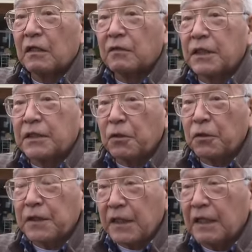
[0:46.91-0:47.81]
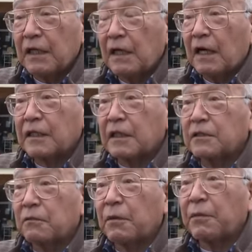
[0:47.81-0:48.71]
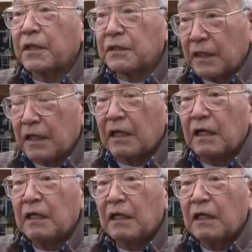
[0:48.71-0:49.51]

うで急いで裸足のままですね、